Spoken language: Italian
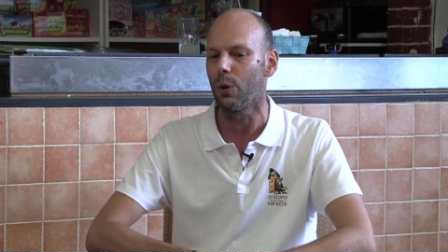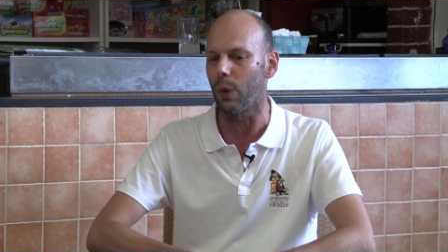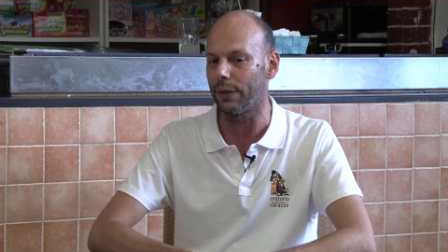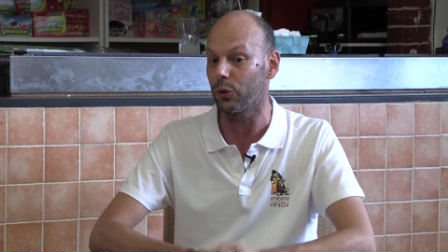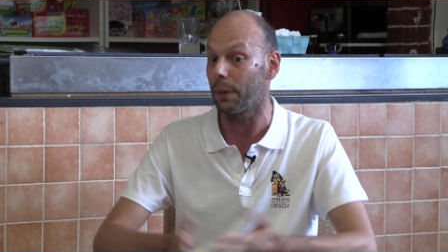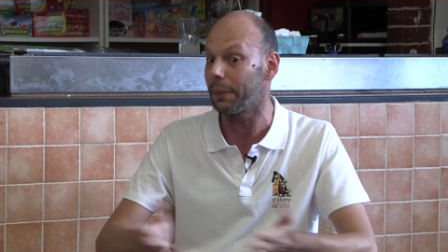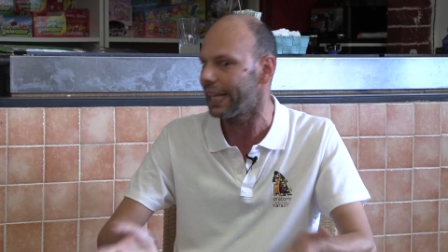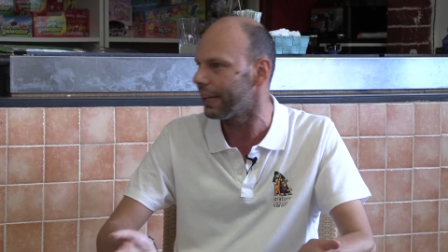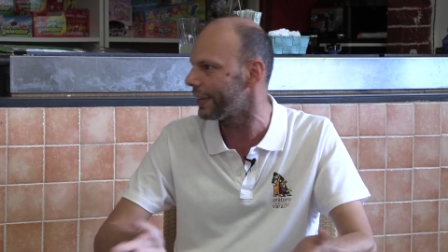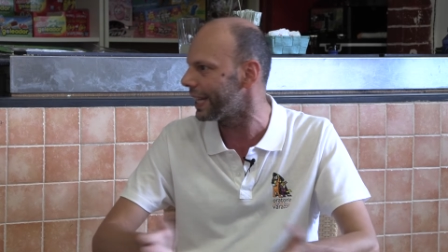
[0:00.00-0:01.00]
quando a
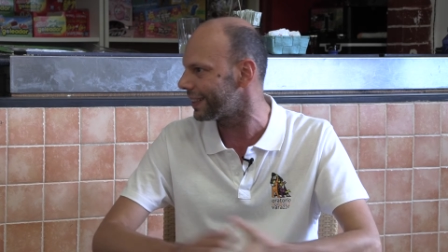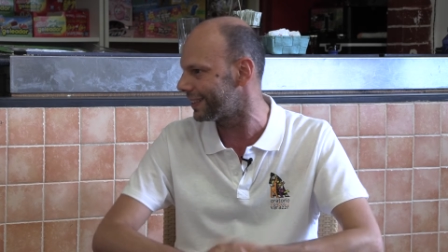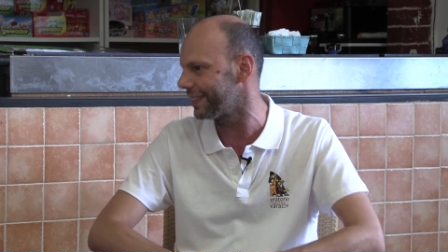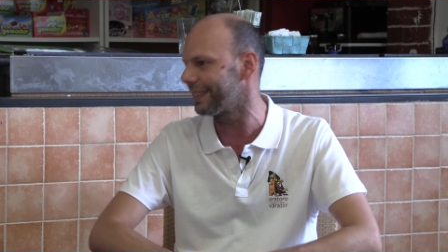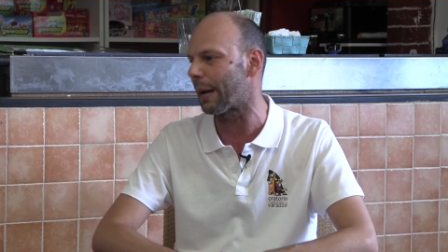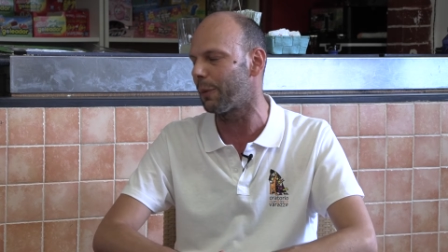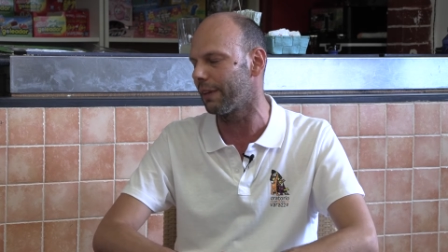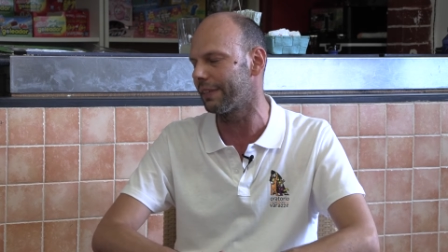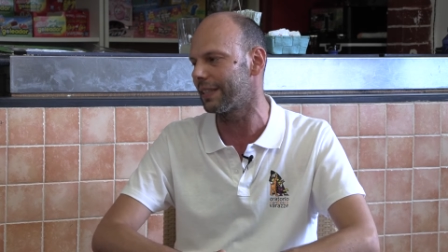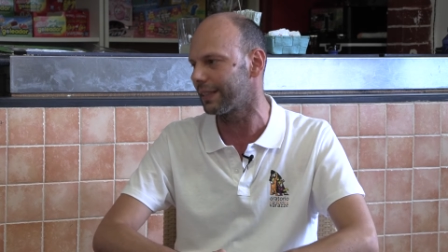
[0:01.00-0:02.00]
breve attendiamo
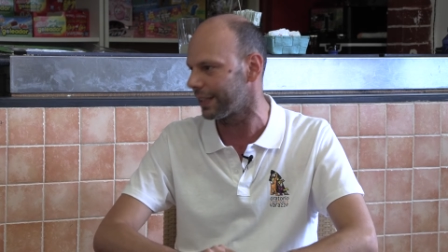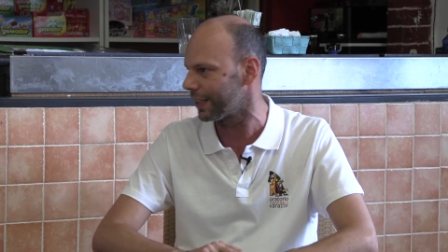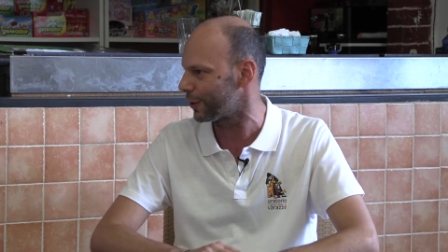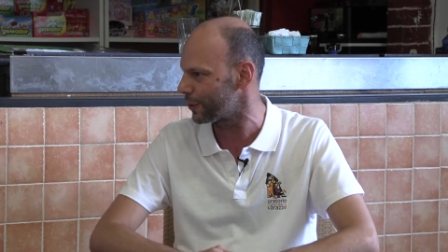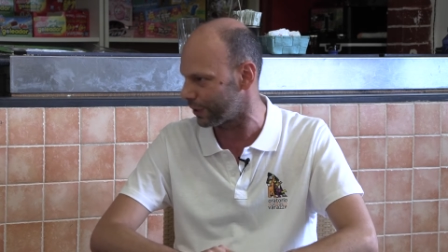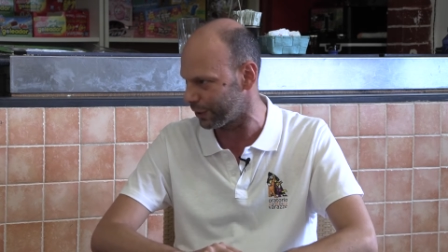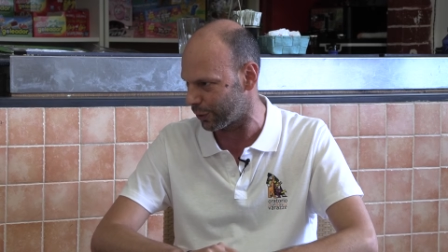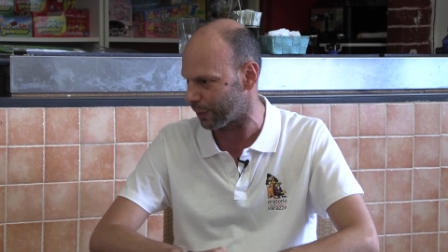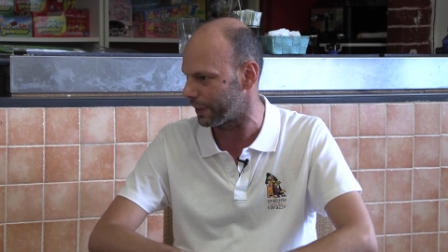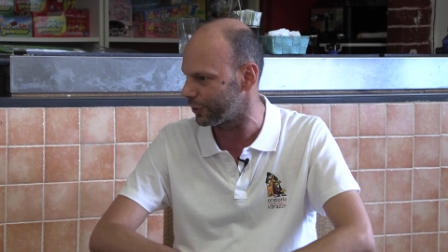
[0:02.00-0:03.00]
la visita del nostro
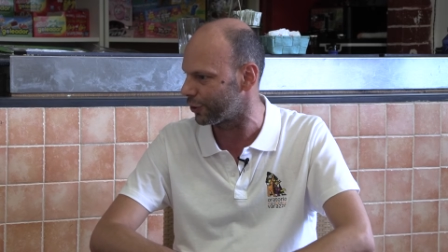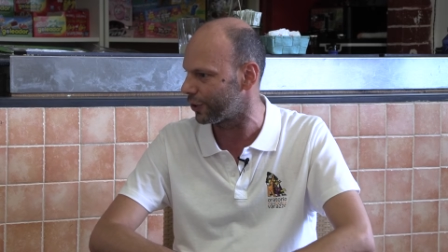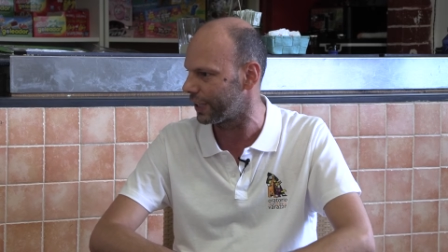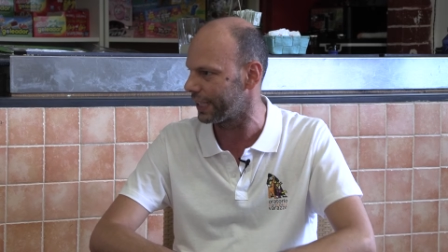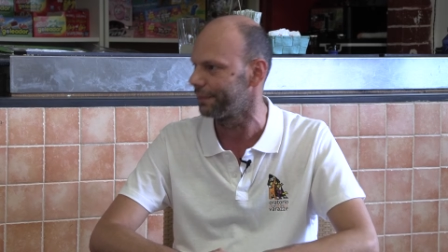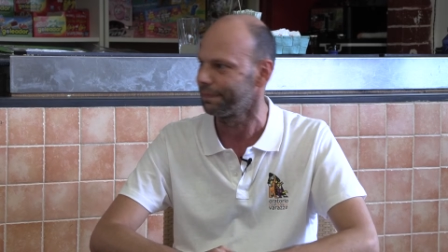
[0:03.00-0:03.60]
rettore maggiore.